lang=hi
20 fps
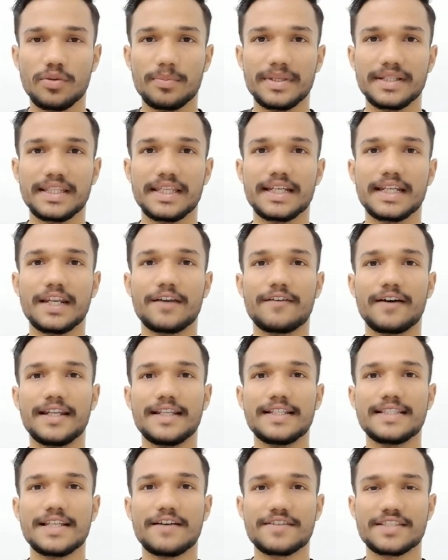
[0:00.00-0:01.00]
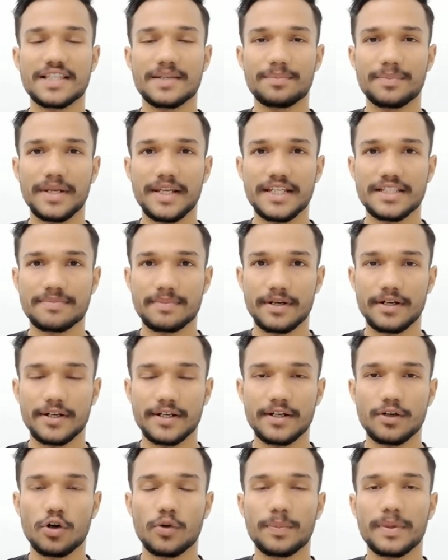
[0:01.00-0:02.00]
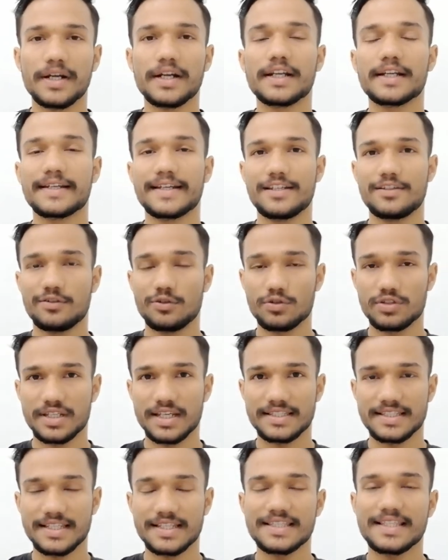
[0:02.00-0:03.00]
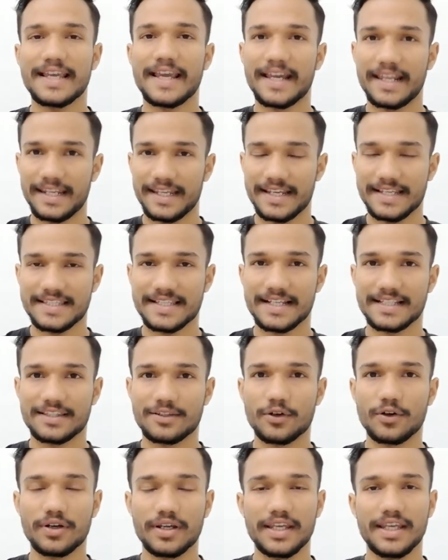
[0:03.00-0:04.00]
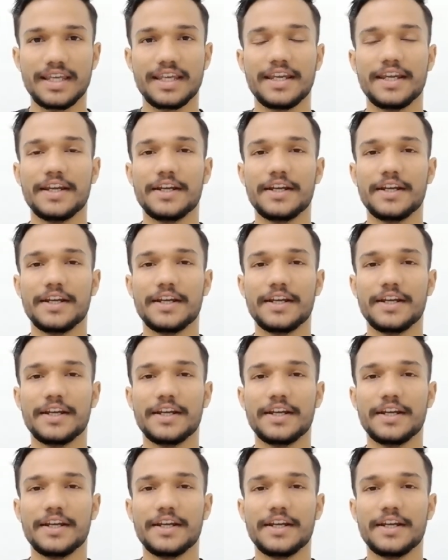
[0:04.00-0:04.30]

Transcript: में देखने वाले जावास्क्रिप्ट में स्प्रेडर ऑपरेटर के यूज केसेस एरे के साथ ओके